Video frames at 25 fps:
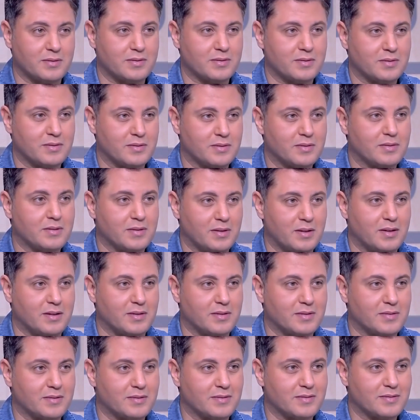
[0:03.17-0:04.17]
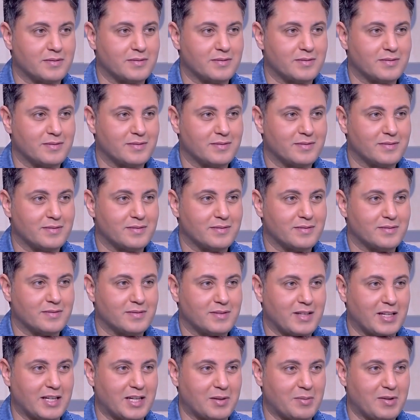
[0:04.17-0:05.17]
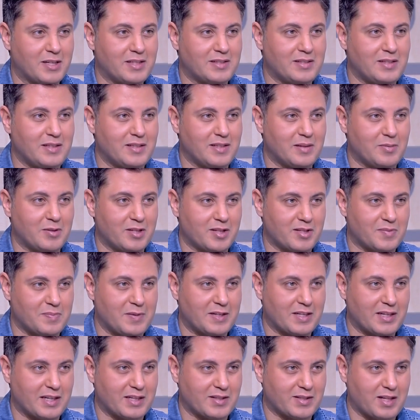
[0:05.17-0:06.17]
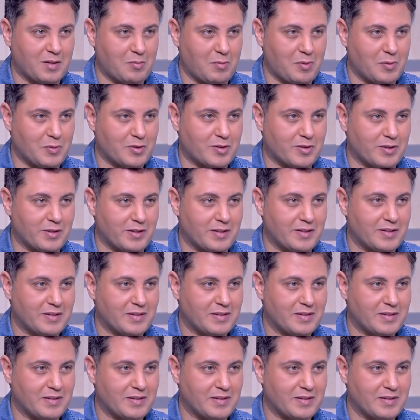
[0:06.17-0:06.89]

ديز اه تجربه جديده بالنسبه لنا كسينما مصريه